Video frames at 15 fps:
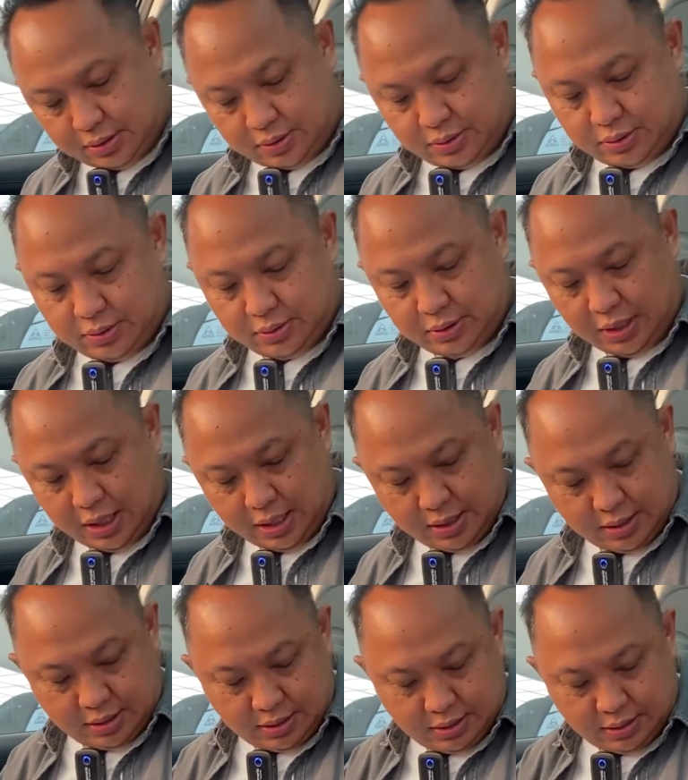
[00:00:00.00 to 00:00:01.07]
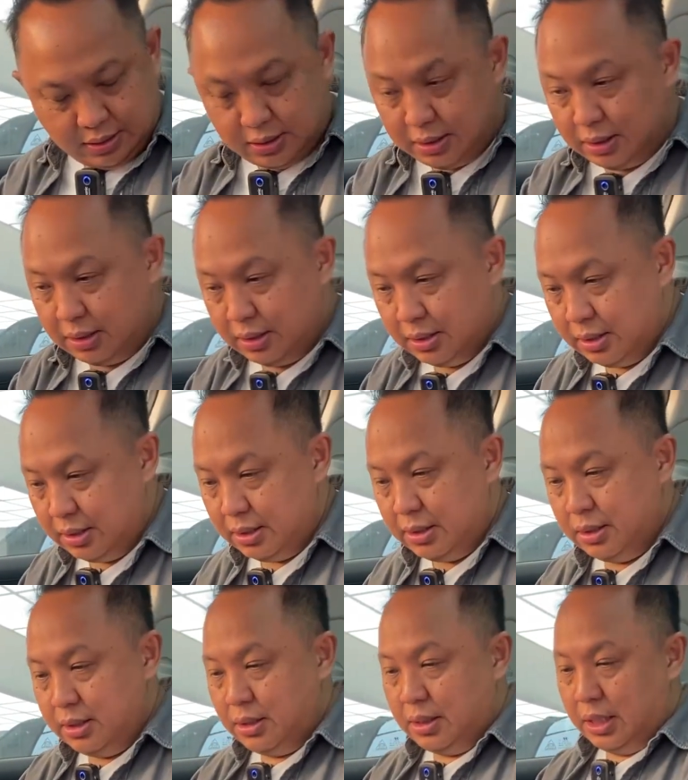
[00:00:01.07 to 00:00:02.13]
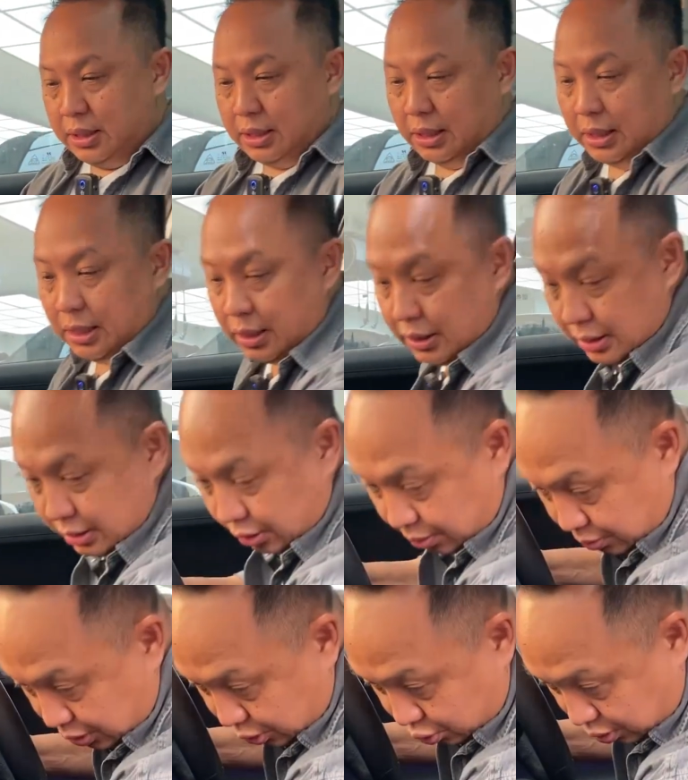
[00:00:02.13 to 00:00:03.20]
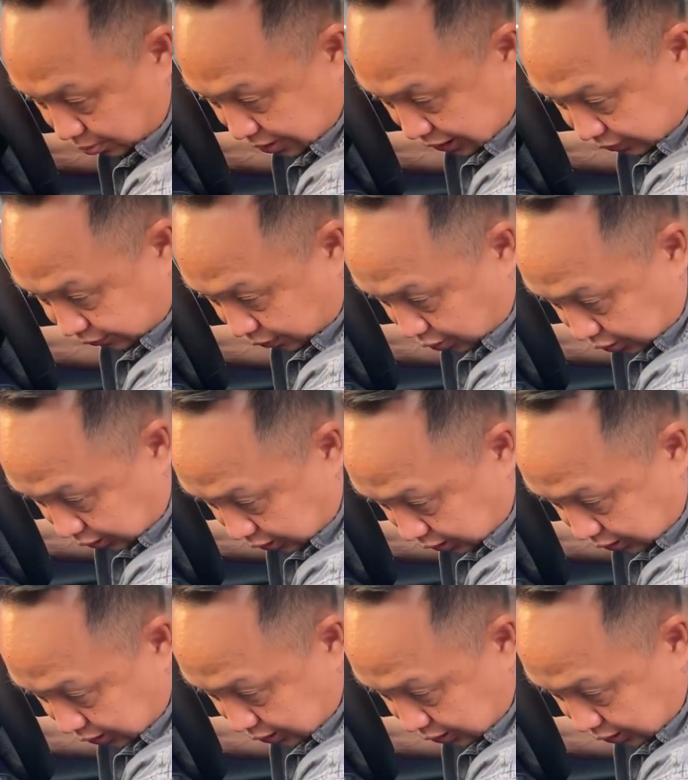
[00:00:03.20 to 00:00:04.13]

tuh ya ada tombol 12 volt